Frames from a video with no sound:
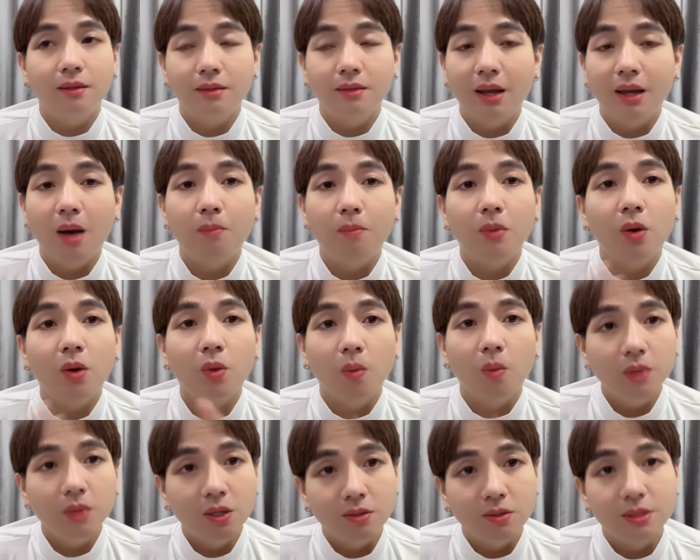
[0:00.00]
chị hồng loan
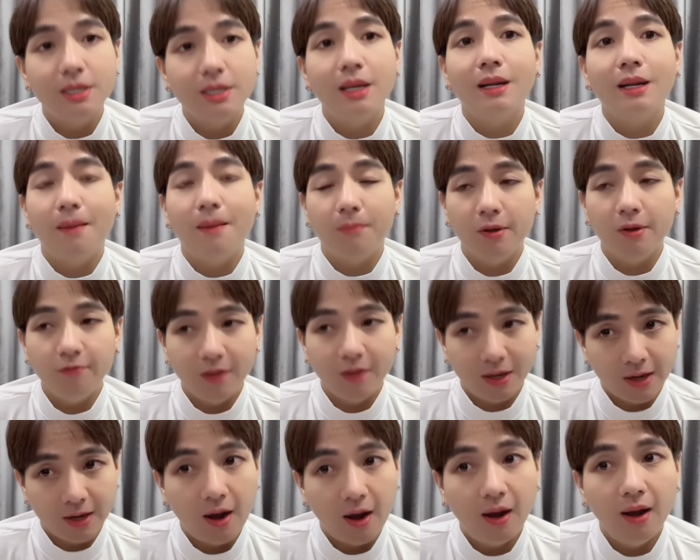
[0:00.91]
cũng thường xuyên làm cái
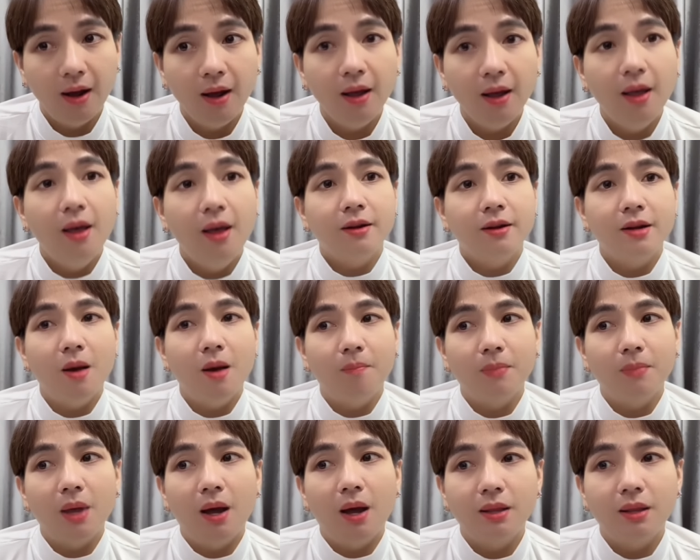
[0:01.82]
việc đó
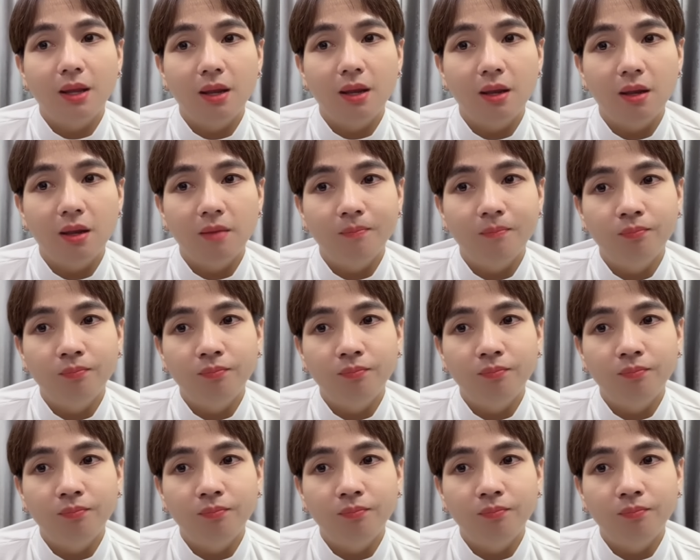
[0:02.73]
đồng thời thì